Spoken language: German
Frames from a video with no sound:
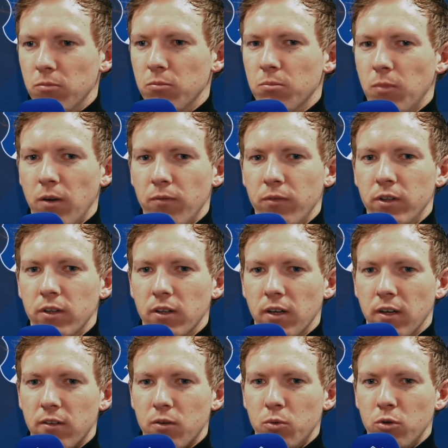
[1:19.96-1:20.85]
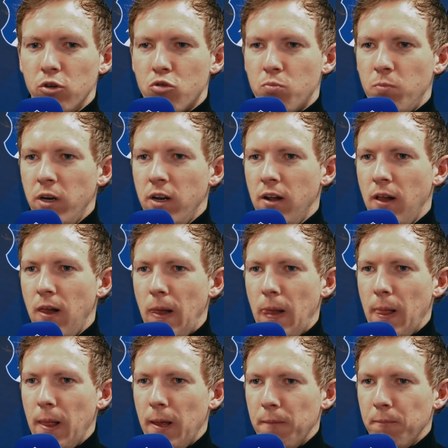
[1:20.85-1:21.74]
machen wieder ein ganz gutes Spiel.
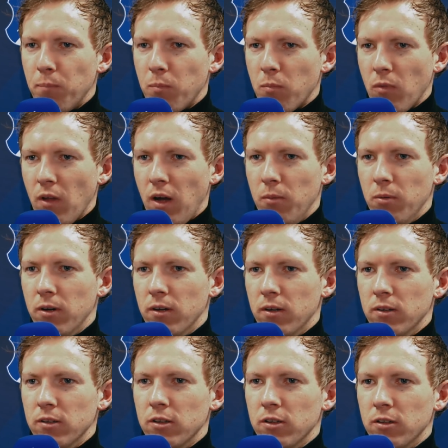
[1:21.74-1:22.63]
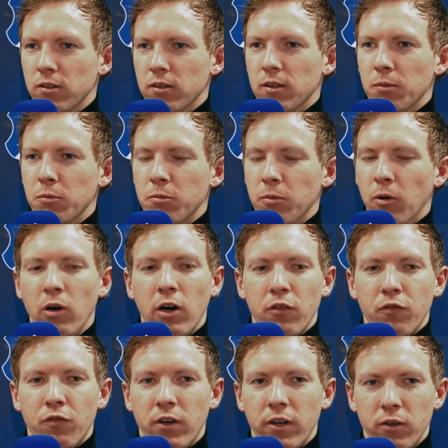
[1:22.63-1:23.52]
Aber äh, müssen wir auch
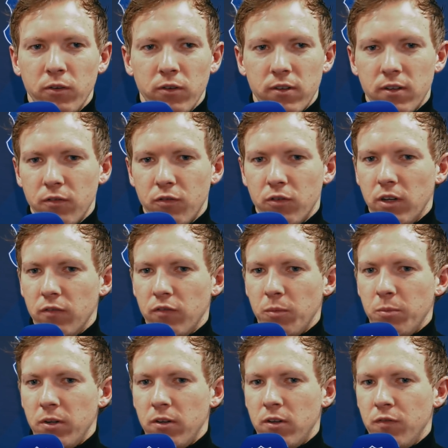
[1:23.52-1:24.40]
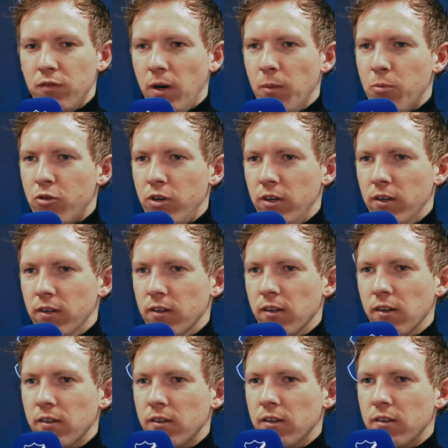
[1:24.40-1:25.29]
anfangen, uns davon einfach ein bisschen zu verabschieden. Es
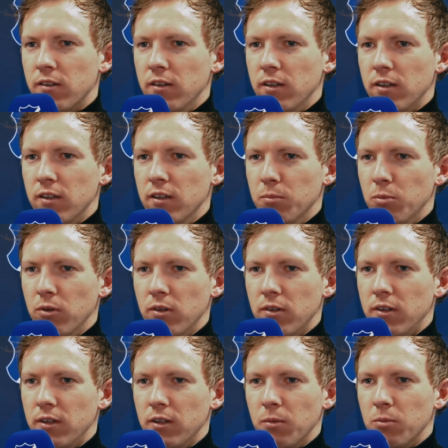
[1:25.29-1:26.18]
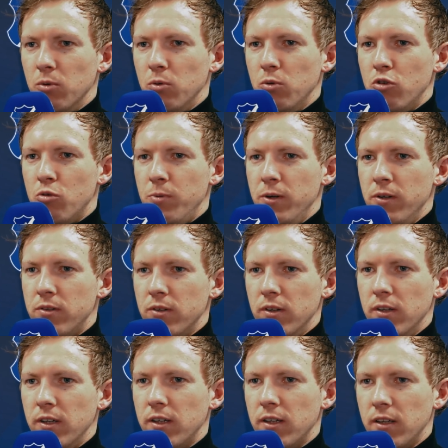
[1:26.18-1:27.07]
interessiert nicht in der Bundesliga, ob du gut spielst
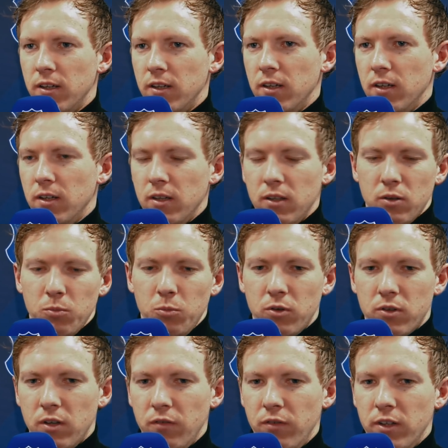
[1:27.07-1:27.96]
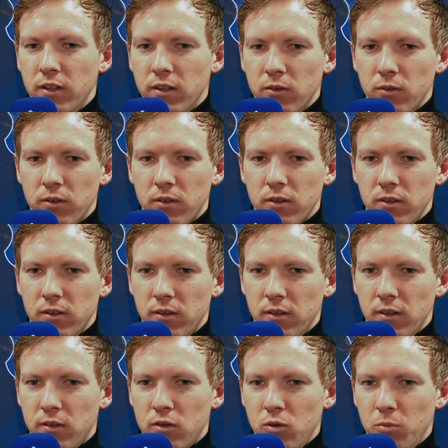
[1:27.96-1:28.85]
oder nicht. Du musst gewinnen und äh,
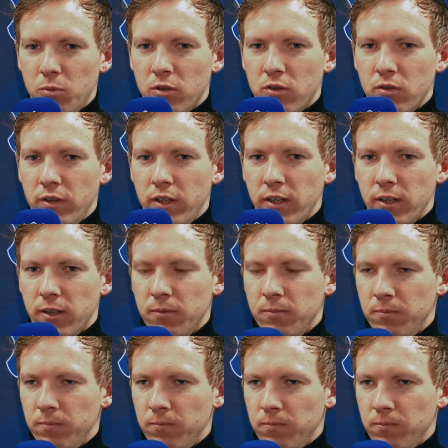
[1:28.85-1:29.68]
das tun wir zu wenig.